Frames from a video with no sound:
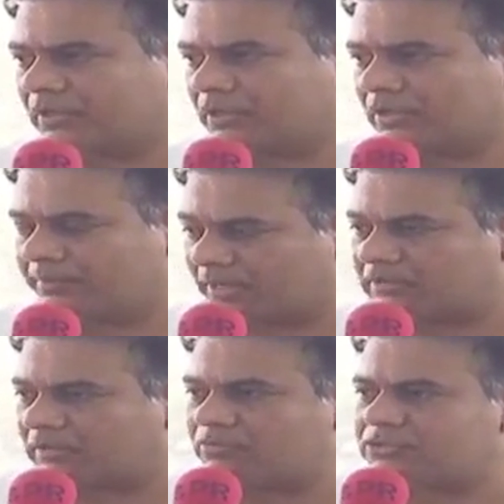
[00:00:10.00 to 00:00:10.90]
ఈ
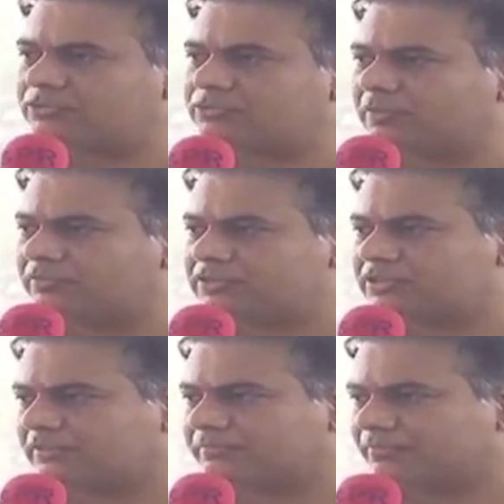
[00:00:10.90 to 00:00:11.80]
ప్రాంతం నుంచి ఉద్భవించి
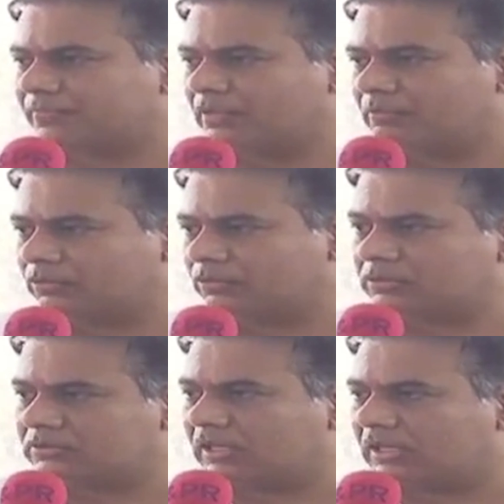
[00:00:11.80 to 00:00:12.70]
మొత్తం
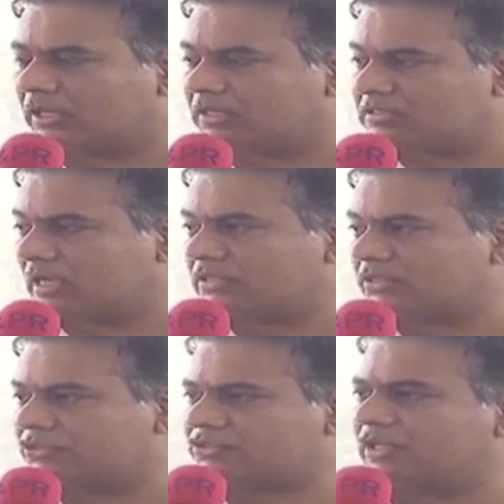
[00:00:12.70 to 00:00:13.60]
తెలంగాణ జాతికి
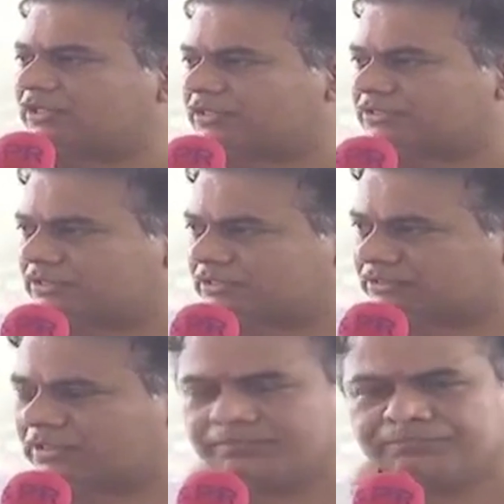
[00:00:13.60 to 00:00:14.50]
దిశానిర్దేశం
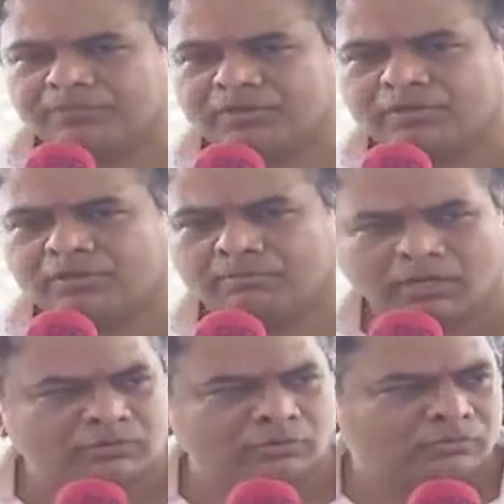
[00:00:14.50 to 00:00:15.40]
చేసిన
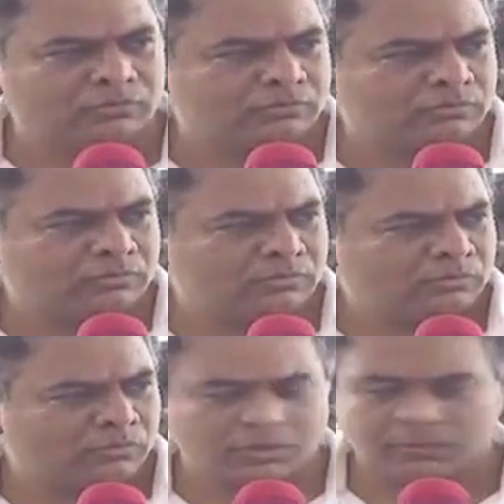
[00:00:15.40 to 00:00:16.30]
మాన్యులు
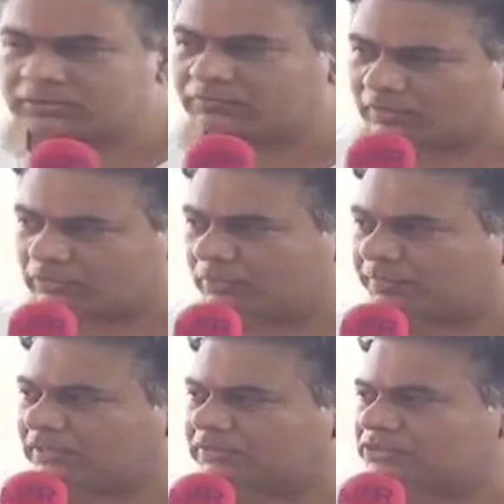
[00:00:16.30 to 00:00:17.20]
ముఖ్యమంత్రి వర్యులు ఈ
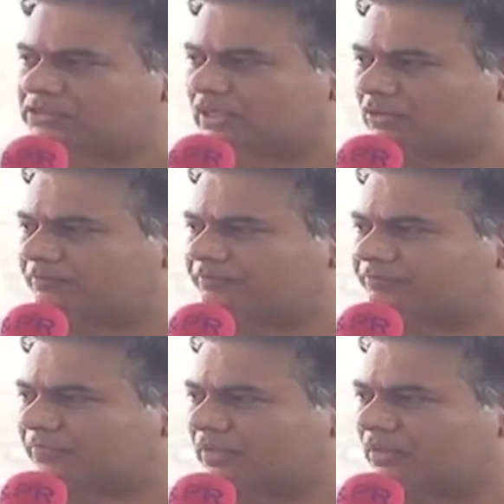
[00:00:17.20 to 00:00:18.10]
ప్రాంతం నుంచి రావడం
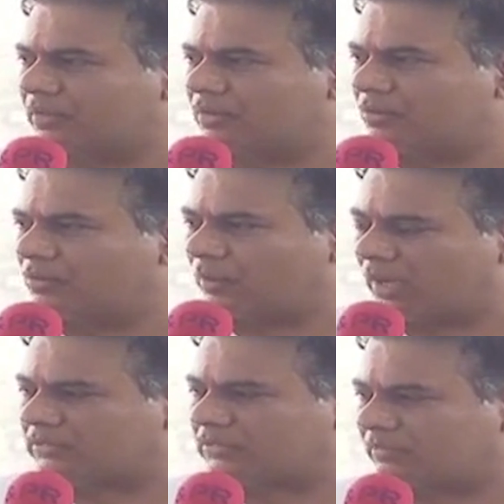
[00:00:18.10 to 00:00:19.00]

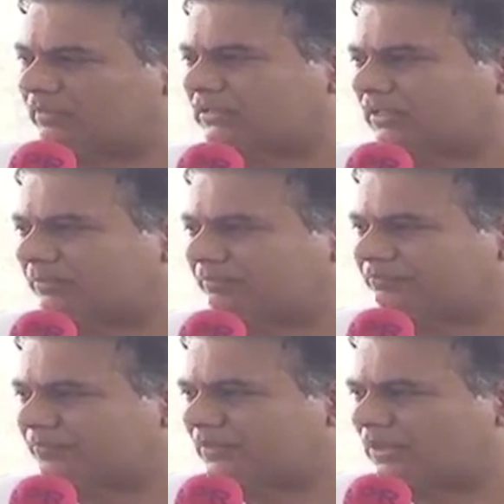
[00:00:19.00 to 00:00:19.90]
వారి తర్వాత
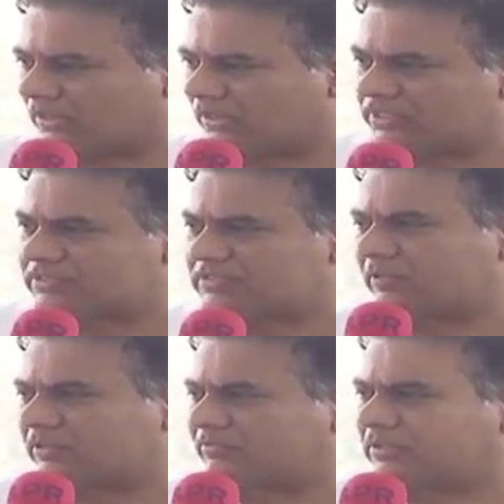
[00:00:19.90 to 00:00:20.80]
అంతే
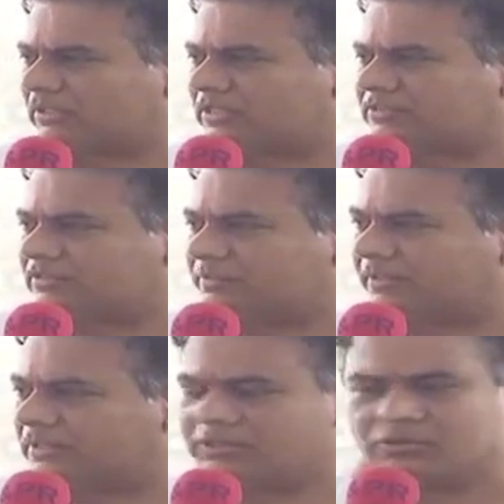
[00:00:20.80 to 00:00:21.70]
సమర్థవంతంగా
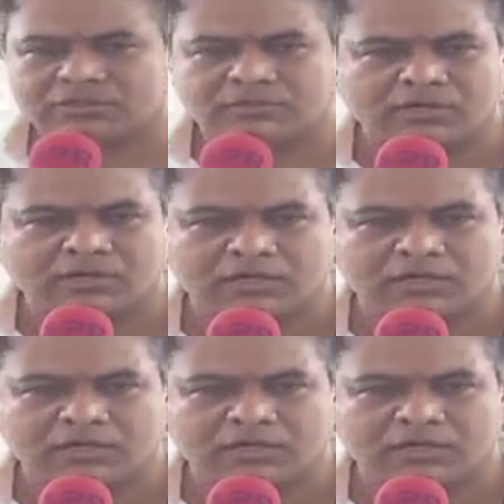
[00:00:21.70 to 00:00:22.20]
సిద్దిపేట నియోజకవర్గాన్ని